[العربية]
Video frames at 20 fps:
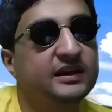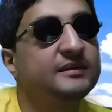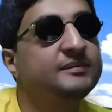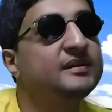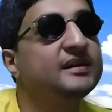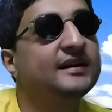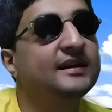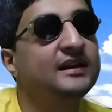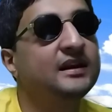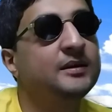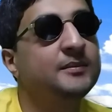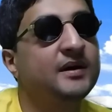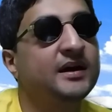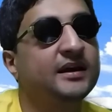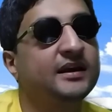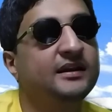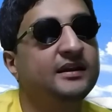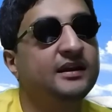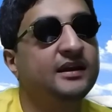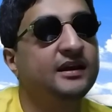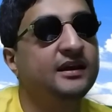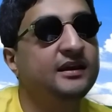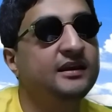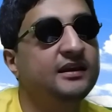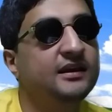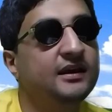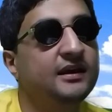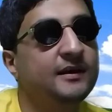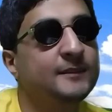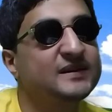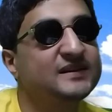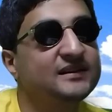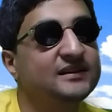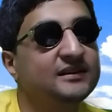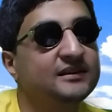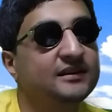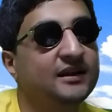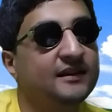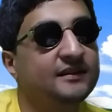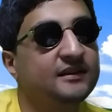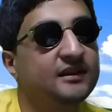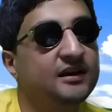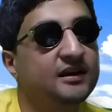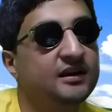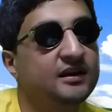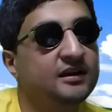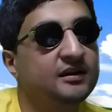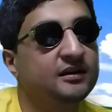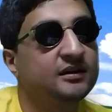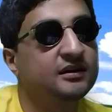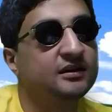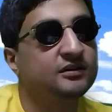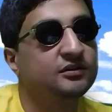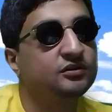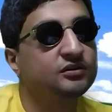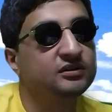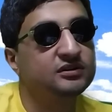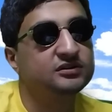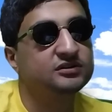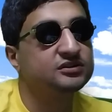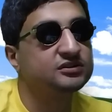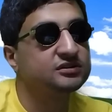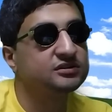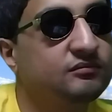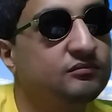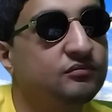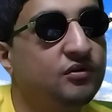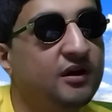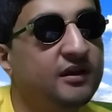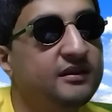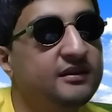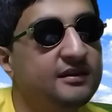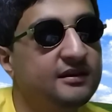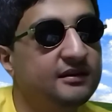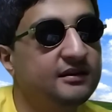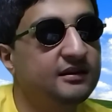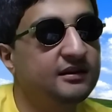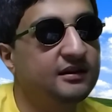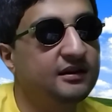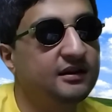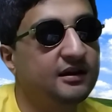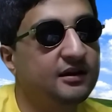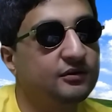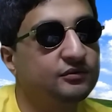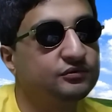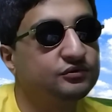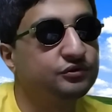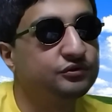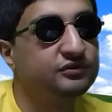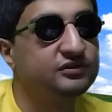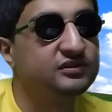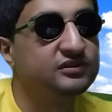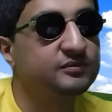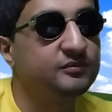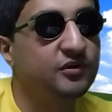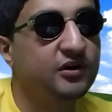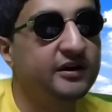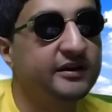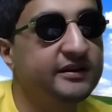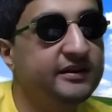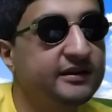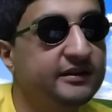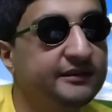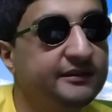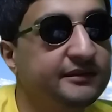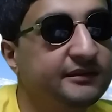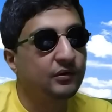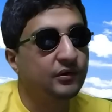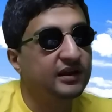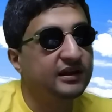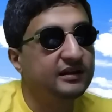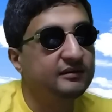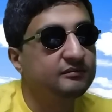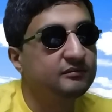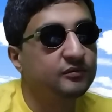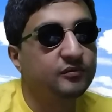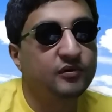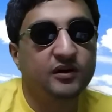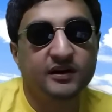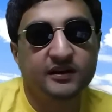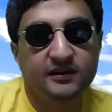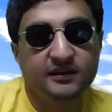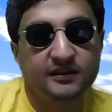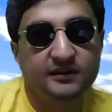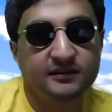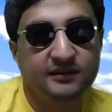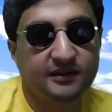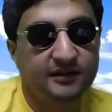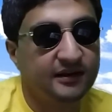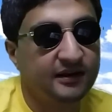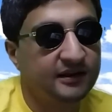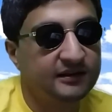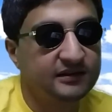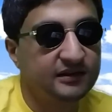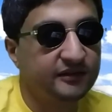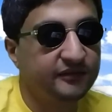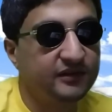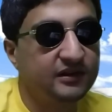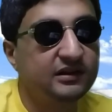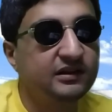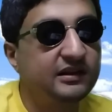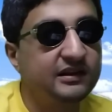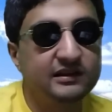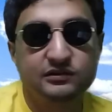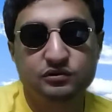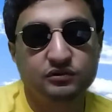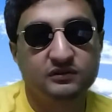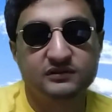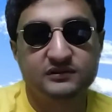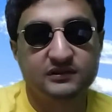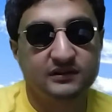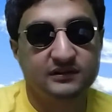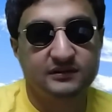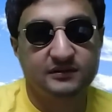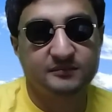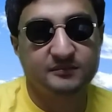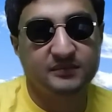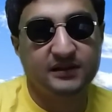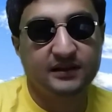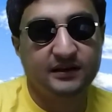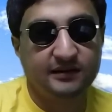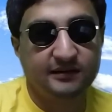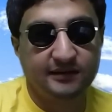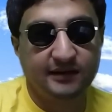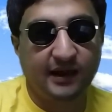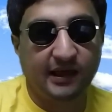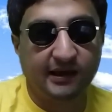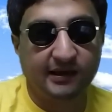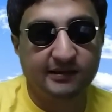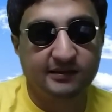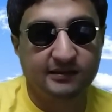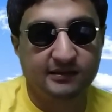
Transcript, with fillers: اللي بتتكلم اكن هي مثلا عندها نوليدج معينه او سورس معين او علم معين يعني انا عايز اعرف ايه ايه السورس اصلا بتاع الحاجات